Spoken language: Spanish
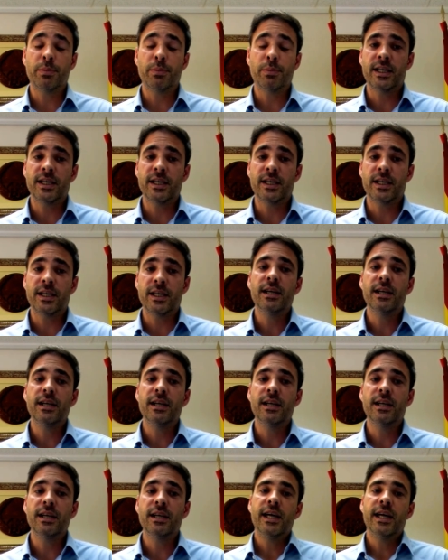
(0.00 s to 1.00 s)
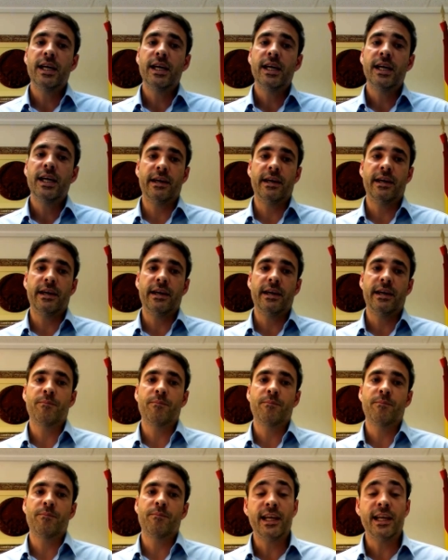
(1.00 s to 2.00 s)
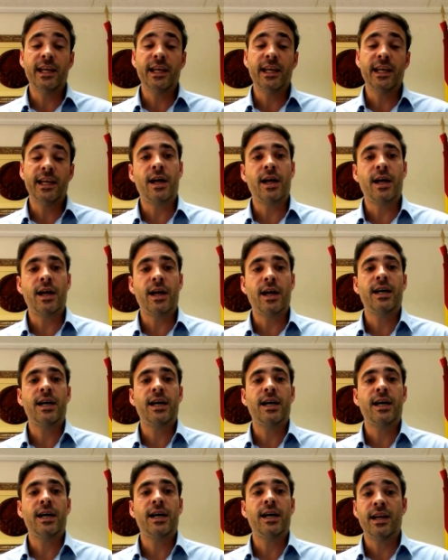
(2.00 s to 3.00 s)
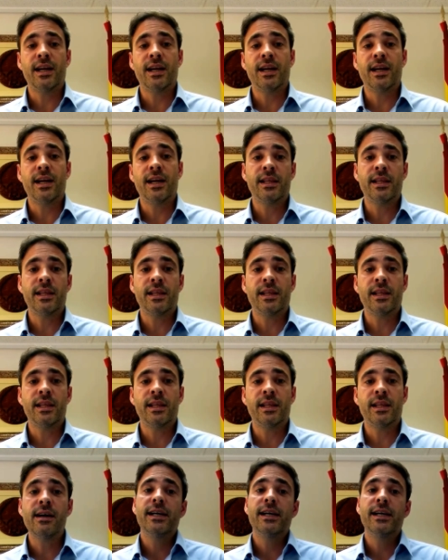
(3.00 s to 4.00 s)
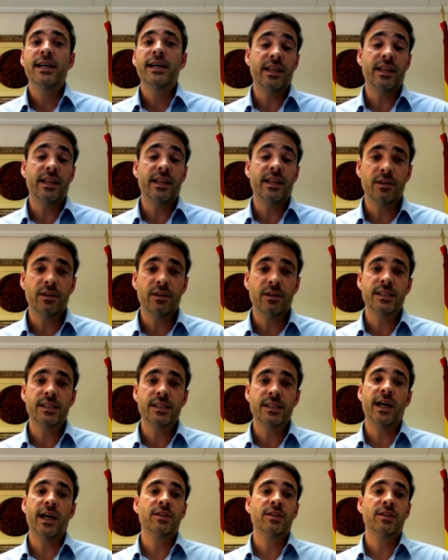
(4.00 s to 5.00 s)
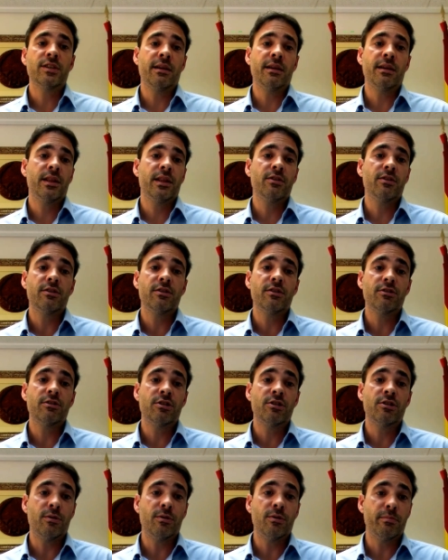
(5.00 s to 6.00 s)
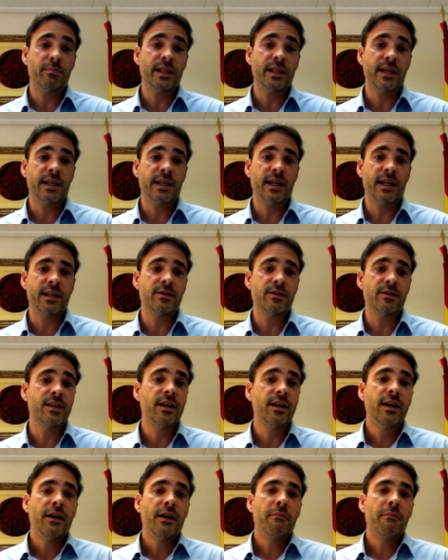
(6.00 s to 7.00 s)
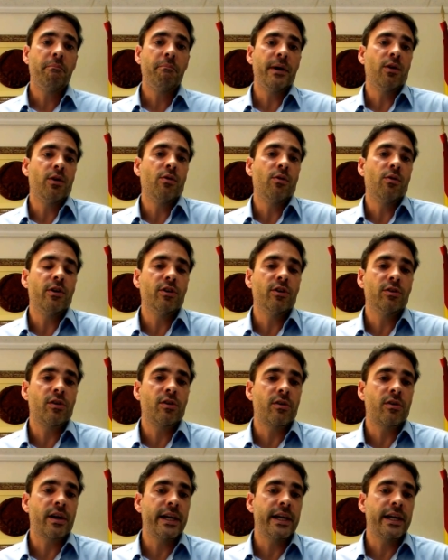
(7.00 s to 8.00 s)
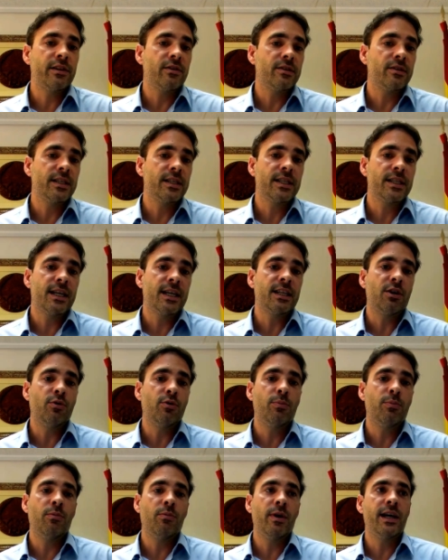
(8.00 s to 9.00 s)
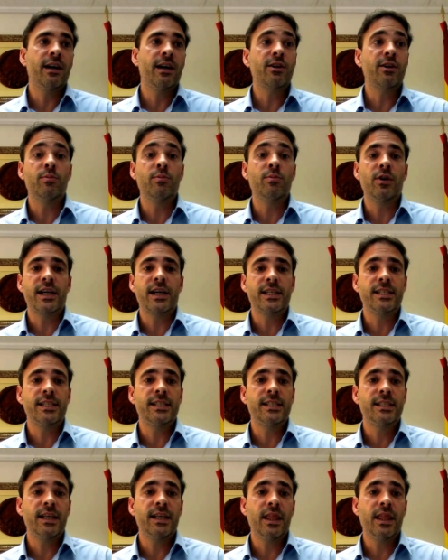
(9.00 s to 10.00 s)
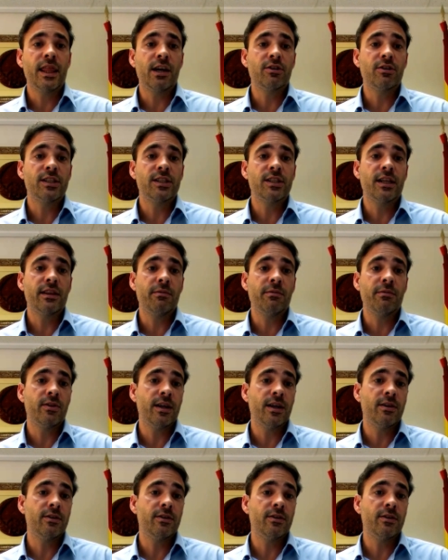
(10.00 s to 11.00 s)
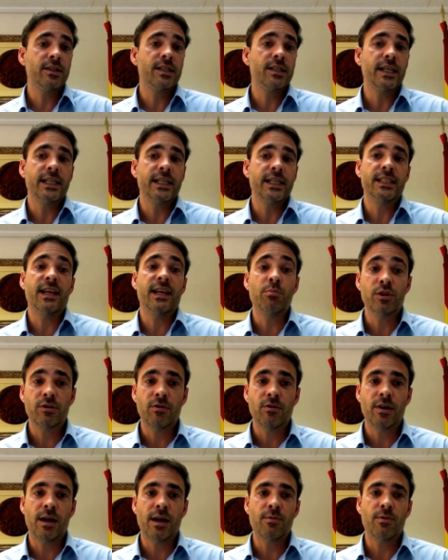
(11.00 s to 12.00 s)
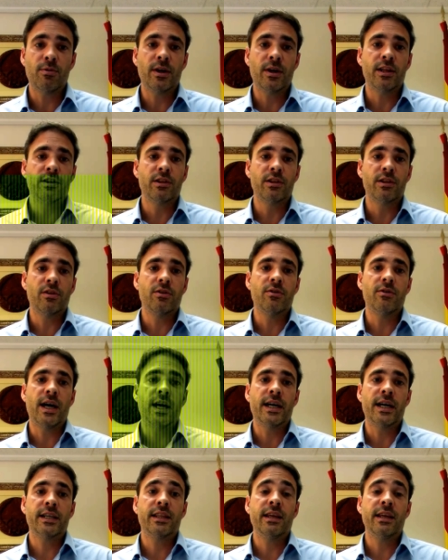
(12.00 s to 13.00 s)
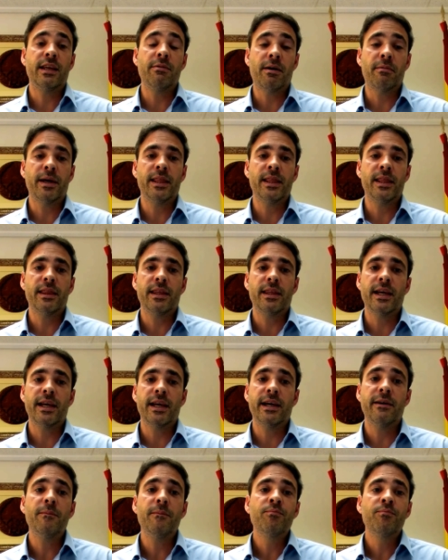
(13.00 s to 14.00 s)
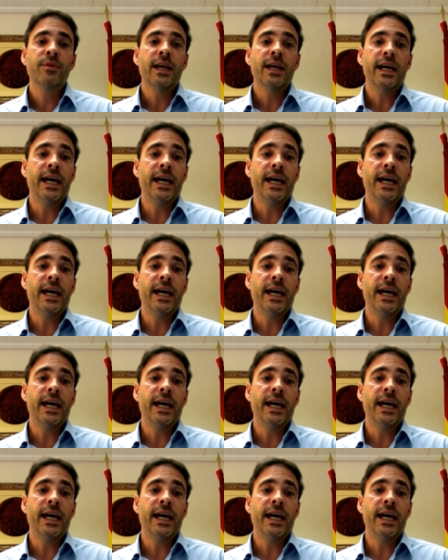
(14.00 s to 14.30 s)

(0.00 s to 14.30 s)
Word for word: eh, que hay a lo largo de la cadena alimentaria garantizando la seguridad de los alimentos son veterinarios pero luego en otros retos de la salud pública como la resistencia a los antibióticos estamos colaborando activamente